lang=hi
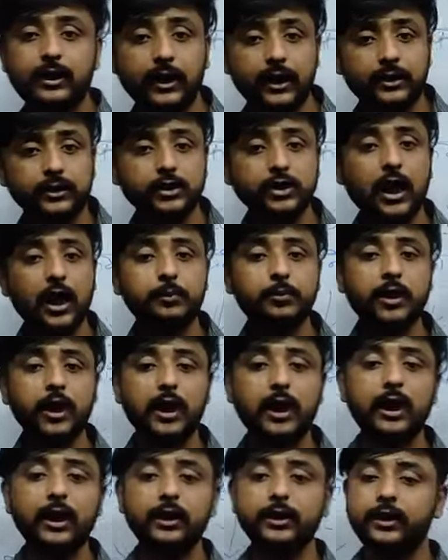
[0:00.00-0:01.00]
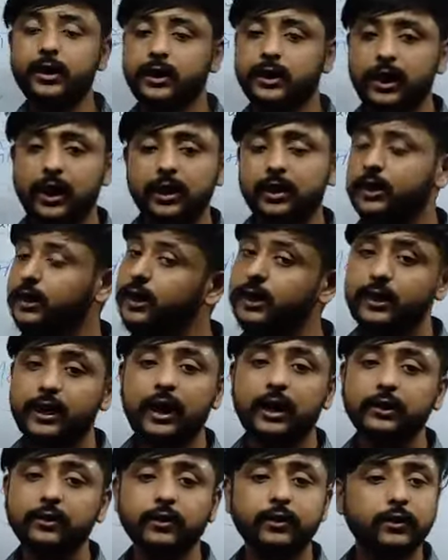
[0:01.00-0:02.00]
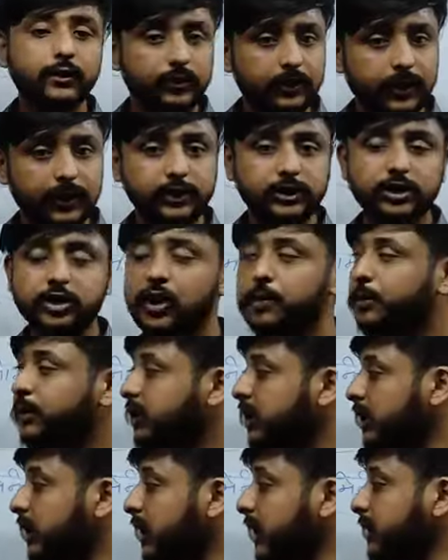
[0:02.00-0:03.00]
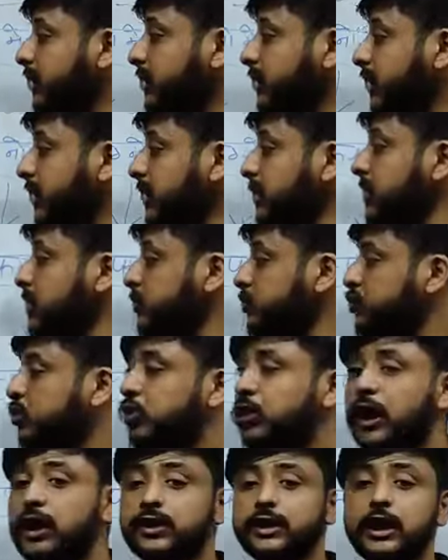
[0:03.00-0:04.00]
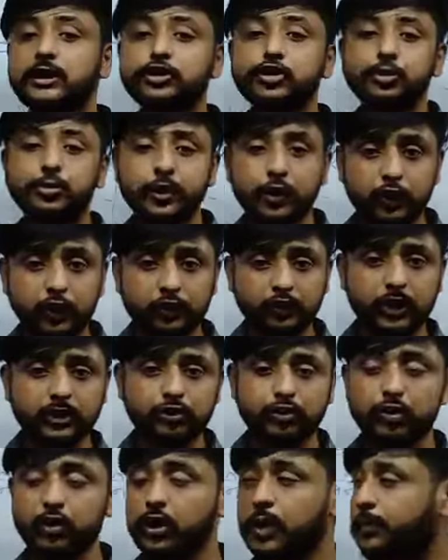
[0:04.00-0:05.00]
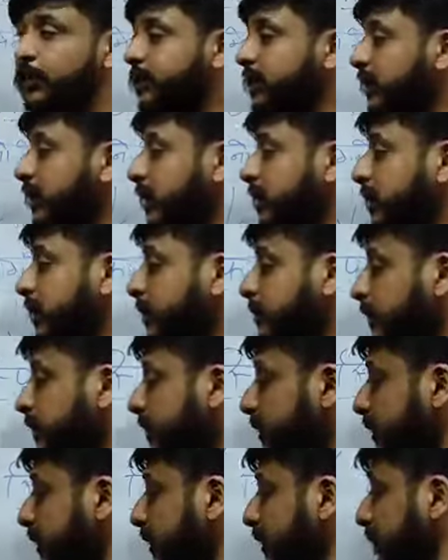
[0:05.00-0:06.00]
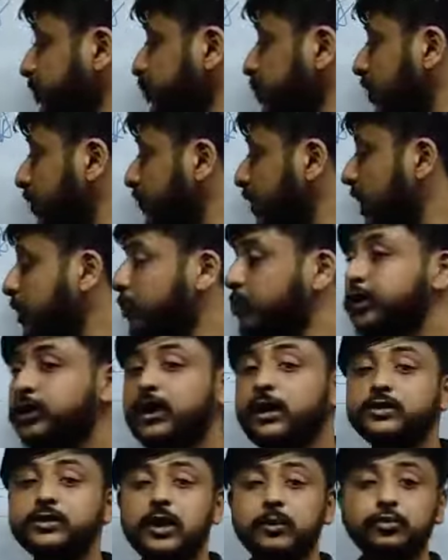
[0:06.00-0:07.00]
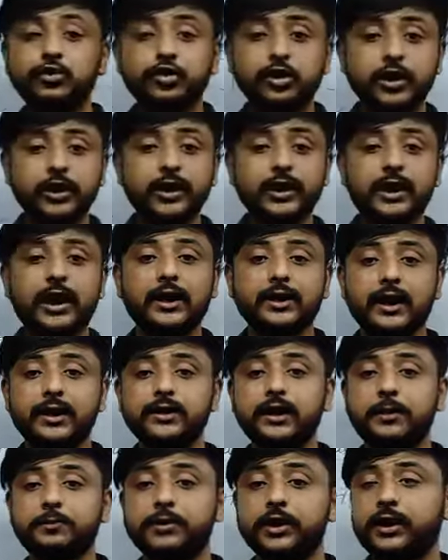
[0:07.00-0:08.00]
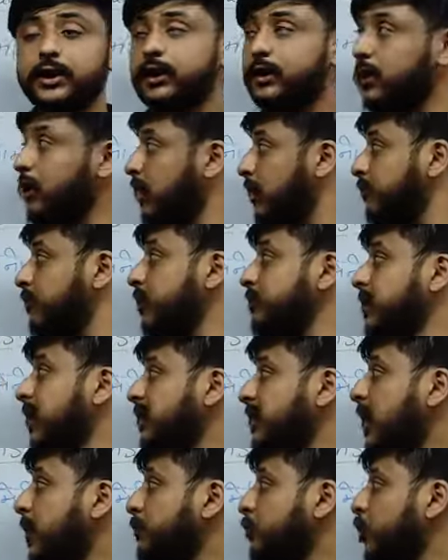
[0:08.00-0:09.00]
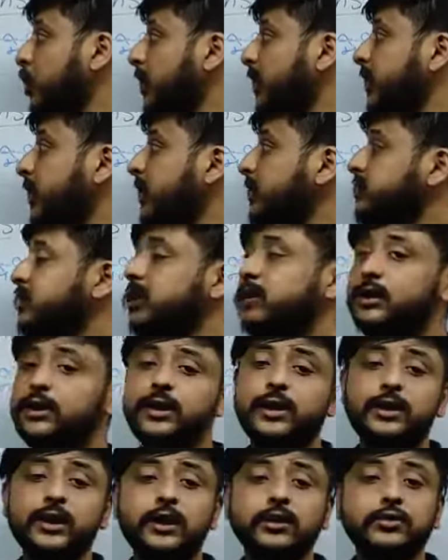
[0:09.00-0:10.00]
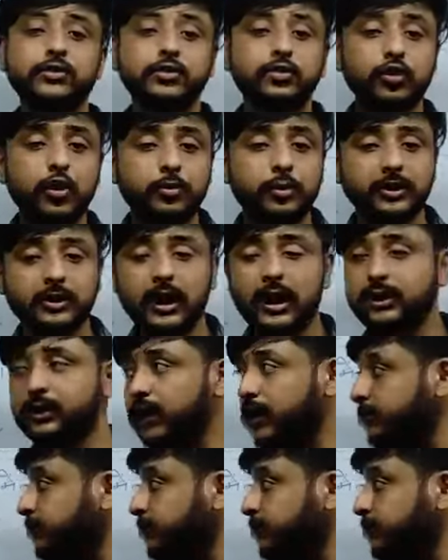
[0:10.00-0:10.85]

रेंज आपका है रेडार रेडार रेंज का पता लगाने के लिए सोनार क्या छुपी हुई वस्तुओं का पता लगाने के लिए फेरोमीटर समुद्र की गहराई नापने के लिए फिर मैंने आपको एयर से रिलेटेड दो बताया